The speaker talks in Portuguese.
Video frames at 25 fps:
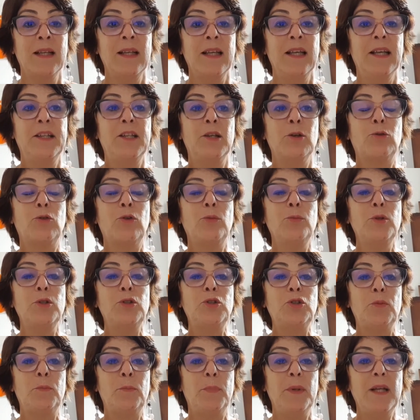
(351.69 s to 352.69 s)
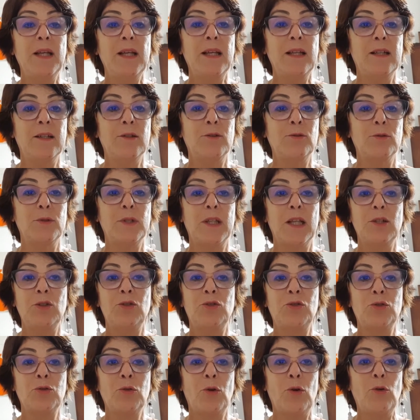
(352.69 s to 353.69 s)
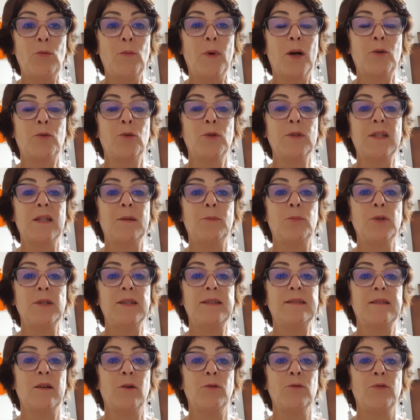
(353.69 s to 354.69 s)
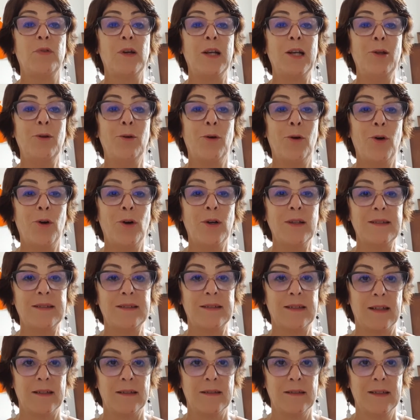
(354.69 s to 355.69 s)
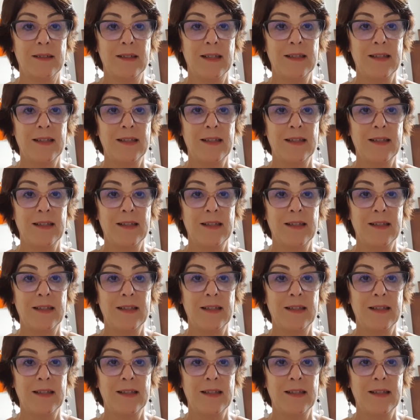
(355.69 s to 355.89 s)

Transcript: e que, como espírito, deixou uma contribuição valiosa